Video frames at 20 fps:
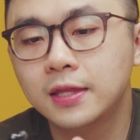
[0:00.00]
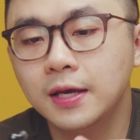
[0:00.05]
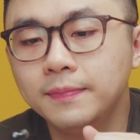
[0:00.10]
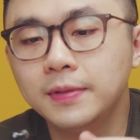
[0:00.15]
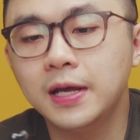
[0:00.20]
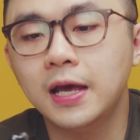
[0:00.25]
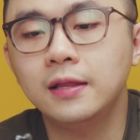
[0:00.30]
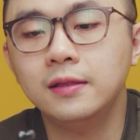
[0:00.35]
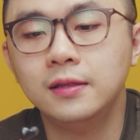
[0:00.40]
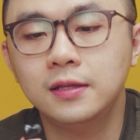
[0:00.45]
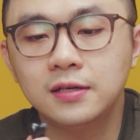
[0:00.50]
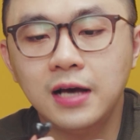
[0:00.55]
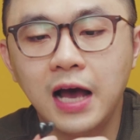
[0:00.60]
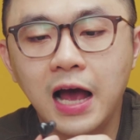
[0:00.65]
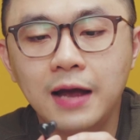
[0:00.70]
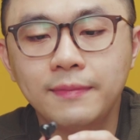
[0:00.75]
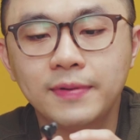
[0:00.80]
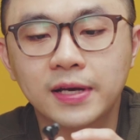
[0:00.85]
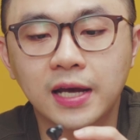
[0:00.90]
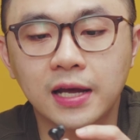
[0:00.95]
Tiếp đến thứ
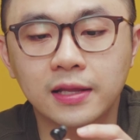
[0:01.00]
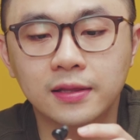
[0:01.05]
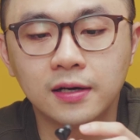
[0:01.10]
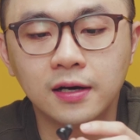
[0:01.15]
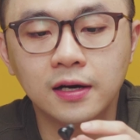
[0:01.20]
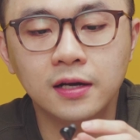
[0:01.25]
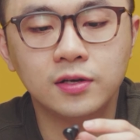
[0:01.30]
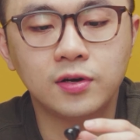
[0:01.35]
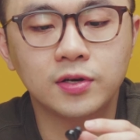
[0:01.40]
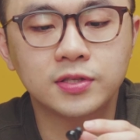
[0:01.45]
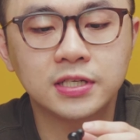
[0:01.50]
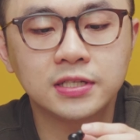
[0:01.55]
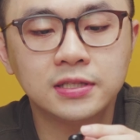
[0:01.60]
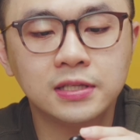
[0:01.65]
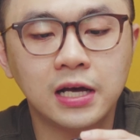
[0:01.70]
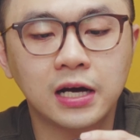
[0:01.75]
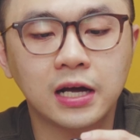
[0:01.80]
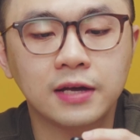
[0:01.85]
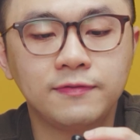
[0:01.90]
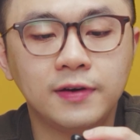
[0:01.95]
hai phải kể tới đó
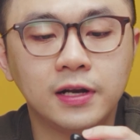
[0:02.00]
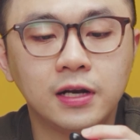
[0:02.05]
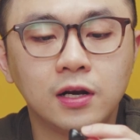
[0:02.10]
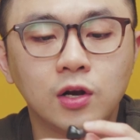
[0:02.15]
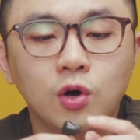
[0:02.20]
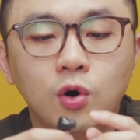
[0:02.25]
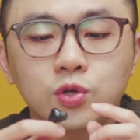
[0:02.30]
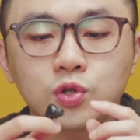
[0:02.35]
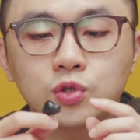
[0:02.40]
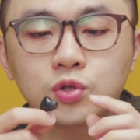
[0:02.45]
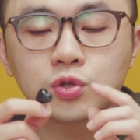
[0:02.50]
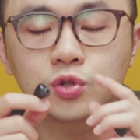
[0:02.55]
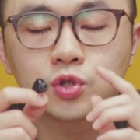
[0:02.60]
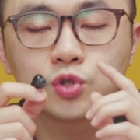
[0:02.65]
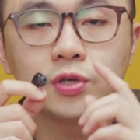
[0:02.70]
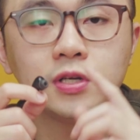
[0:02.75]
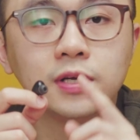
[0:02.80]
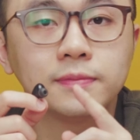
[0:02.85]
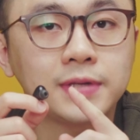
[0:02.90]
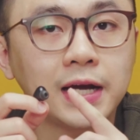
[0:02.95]
chính là cái phần lỗ
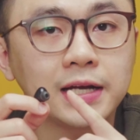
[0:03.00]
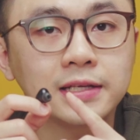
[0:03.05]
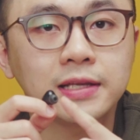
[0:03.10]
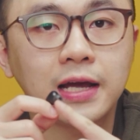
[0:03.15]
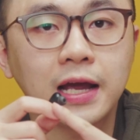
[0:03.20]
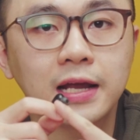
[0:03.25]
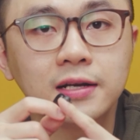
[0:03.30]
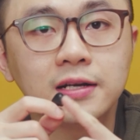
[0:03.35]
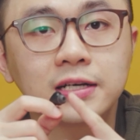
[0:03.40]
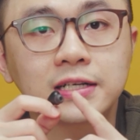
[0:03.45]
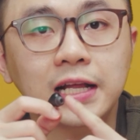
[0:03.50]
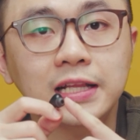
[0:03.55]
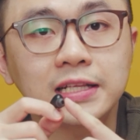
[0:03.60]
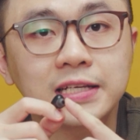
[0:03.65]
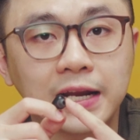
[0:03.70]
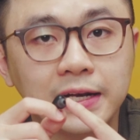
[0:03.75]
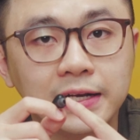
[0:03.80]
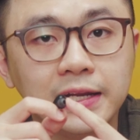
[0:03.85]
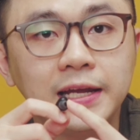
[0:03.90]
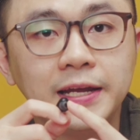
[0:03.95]
truyền âm thanh này được cắt
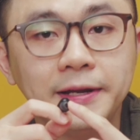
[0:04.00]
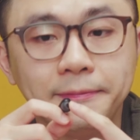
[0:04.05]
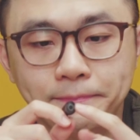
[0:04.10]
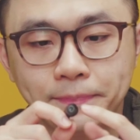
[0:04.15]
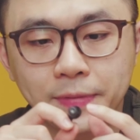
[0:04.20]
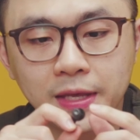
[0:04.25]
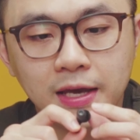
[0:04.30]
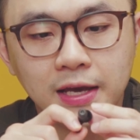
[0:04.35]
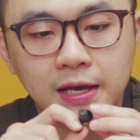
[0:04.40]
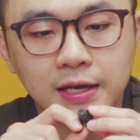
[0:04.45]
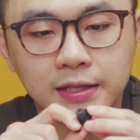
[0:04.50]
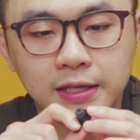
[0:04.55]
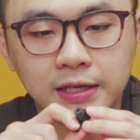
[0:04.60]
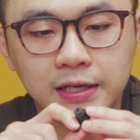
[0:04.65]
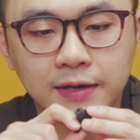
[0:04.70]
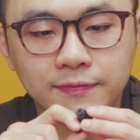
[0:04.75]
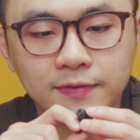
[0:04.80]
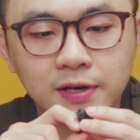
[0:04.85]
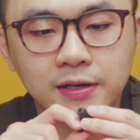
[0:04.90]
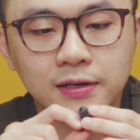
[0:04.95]
ngắn đi
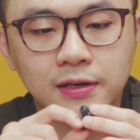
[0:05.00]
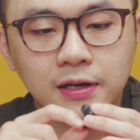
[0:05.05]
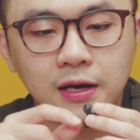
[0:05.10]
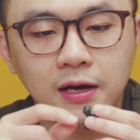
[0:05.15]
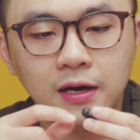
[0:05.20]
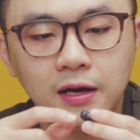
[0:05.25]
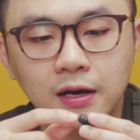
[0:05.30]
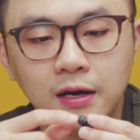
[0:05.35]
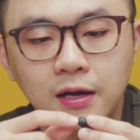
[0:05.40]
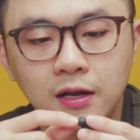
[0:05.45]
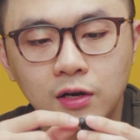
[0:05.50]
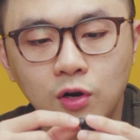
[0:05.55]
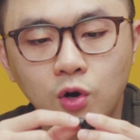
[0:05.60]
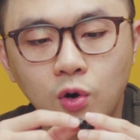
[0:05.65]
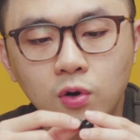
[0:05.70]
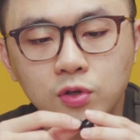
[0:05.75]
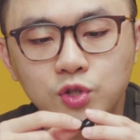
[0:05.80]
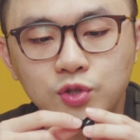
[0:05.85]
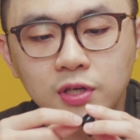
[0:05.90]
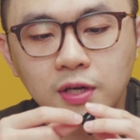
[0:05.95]
thì cái việc uh,
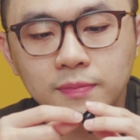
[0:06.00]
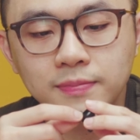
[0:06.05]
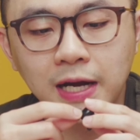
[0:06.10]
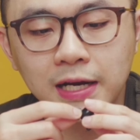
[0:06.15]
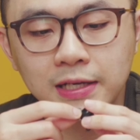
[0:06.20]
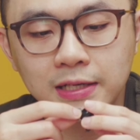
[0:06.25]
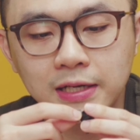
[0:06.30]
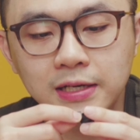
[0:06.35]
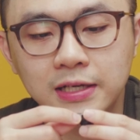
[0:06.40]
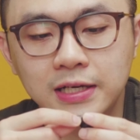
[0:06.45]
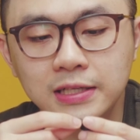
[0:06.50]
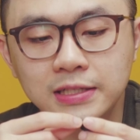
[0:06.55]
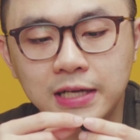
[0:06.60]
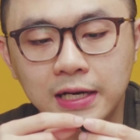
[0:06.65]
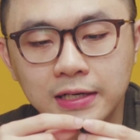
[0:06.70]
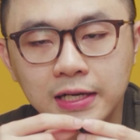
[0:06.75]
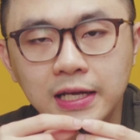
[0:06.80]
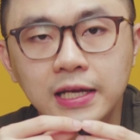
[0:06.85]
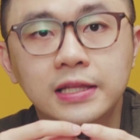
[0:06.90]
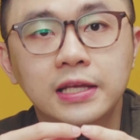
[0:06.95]
lỗ truyền âm thanh này được cắt
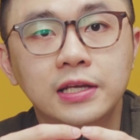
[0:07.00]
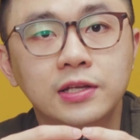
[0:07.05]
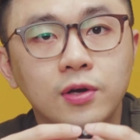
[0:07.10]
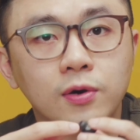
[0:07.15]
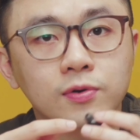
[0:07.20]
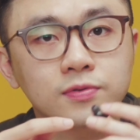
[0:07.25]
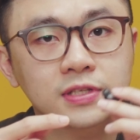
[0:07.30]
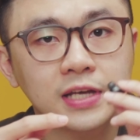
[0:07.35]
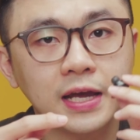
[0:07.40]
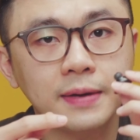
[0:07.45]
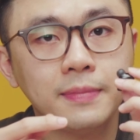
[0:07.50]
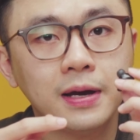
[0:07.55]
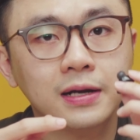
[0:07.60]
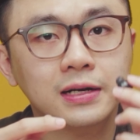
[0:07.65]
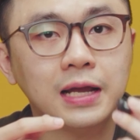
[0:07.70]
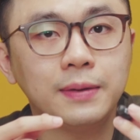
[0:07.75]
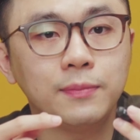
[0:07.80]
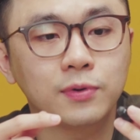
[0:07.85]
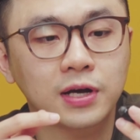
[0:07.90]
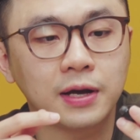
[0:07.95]
ngắn đi thì nó sẽ
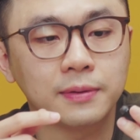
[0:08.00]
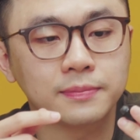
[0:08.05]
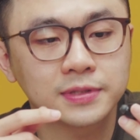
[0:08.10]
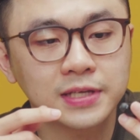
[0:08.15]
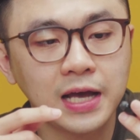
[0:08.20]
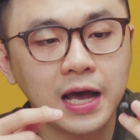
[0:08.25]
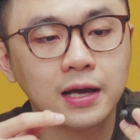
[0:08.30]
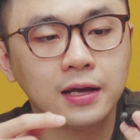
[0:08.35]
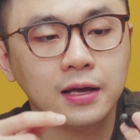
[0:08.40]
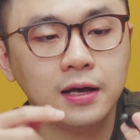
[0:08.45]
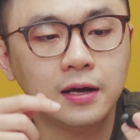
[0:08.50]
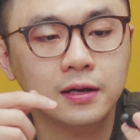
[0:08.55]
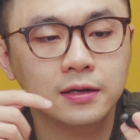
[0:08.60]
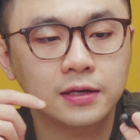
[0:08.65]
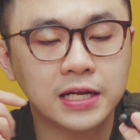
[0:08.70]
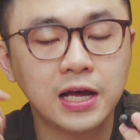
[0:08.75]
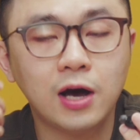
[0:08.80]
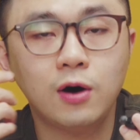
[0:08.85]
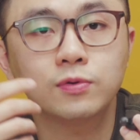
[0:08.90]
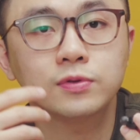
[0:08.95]
mang lại một cảm giác uh,
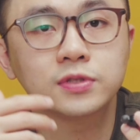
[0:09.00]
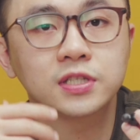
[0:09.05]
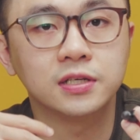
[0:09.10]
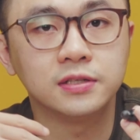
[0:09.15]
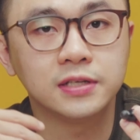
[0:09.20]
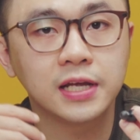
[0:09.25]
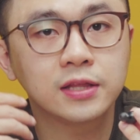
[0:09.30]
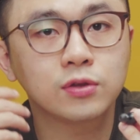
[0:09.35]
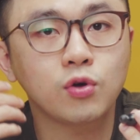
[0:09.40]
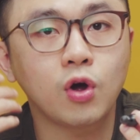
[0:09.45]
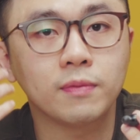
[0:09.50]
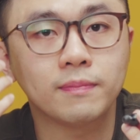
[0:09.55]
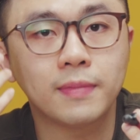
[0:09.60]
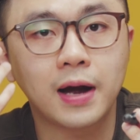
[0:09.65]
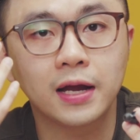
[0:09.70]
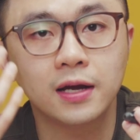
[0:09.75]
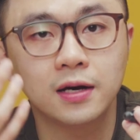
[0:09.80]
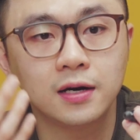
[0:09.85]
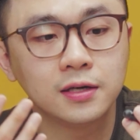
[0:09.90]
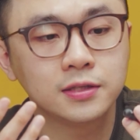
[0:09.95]
đeo trở nên thoải
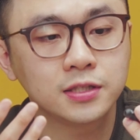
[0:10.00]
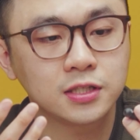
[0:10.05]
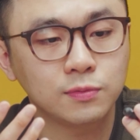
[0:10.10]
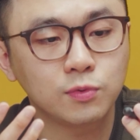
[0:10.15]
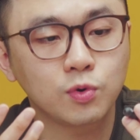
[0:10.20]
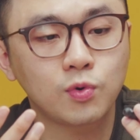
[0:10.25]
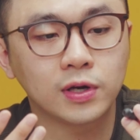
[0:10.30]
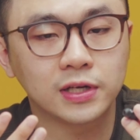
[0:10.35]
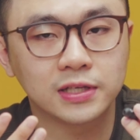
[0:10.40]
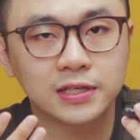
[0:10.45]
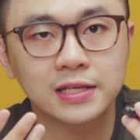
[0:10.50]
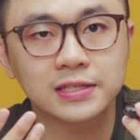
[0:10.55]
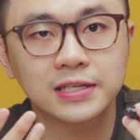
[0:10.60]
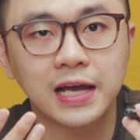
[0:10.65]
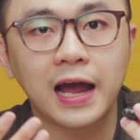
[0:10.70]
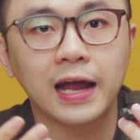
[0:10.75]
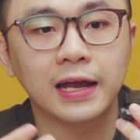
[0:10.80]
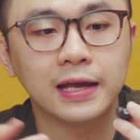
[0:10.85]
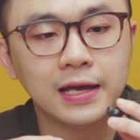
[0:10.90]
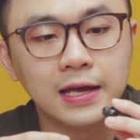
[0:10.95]
mái hơn trong một khoảng thời gian
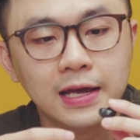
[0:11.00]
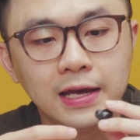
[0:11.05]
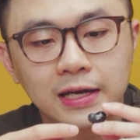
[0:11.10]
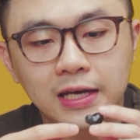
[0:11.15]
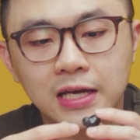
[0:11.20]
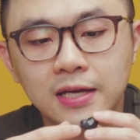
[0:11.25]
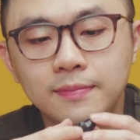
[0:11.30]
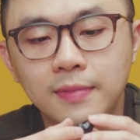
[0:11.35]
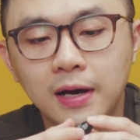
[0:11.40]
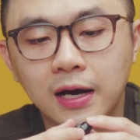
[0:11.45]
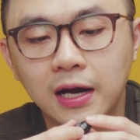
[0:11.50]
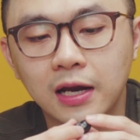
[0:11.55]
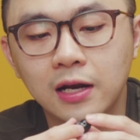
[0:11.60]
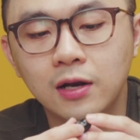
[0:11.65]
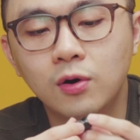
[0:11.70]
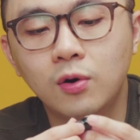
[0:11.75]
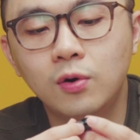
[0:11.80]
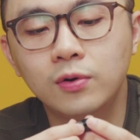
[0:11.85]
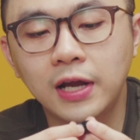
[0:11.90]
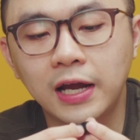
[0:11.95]
dài khi mà cái
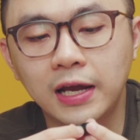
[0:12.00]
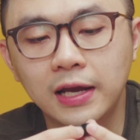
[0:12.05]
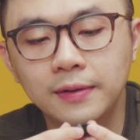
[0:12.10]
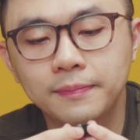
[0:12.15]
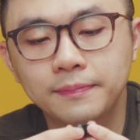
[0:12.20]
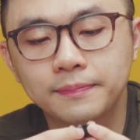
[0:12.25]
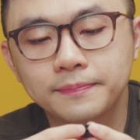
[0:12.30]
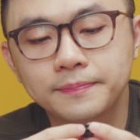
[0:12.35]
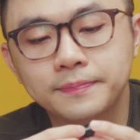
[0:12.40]
lỗ này